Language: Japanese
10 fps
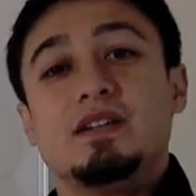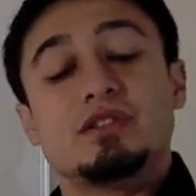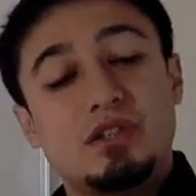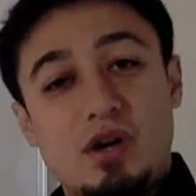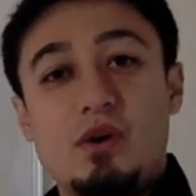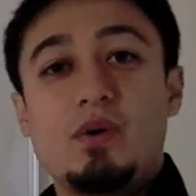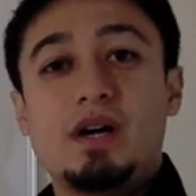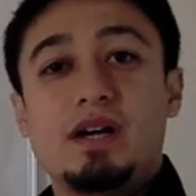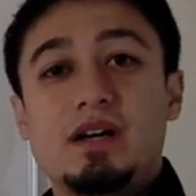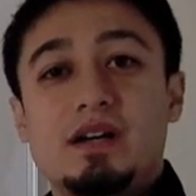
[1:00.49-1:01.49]
So,
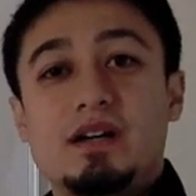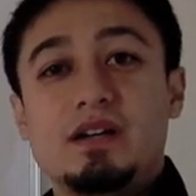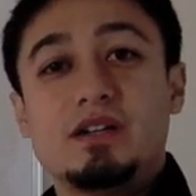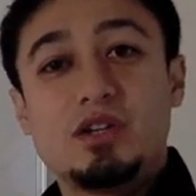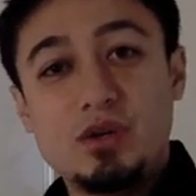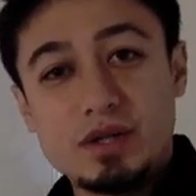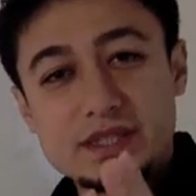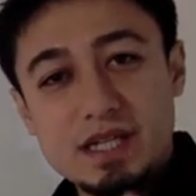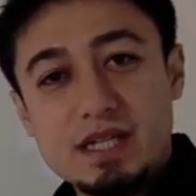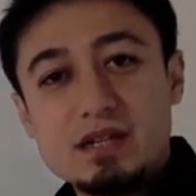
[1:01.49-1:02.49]
今日は
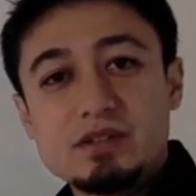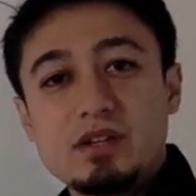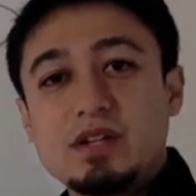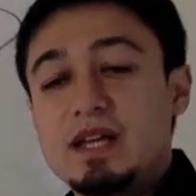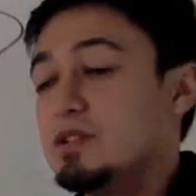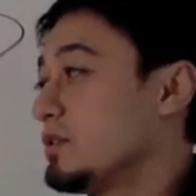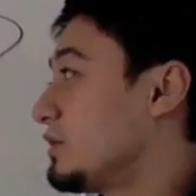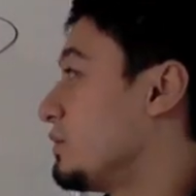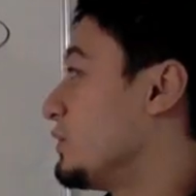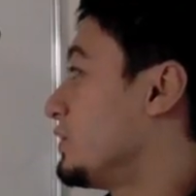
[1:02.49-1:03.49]
せっかくなので、
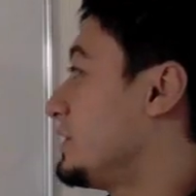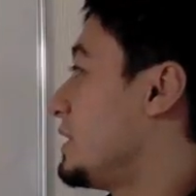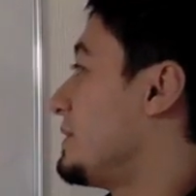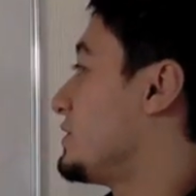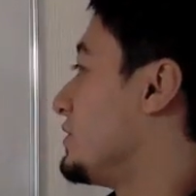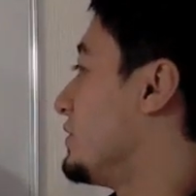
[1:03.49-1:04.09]
ちょっと戻ってみま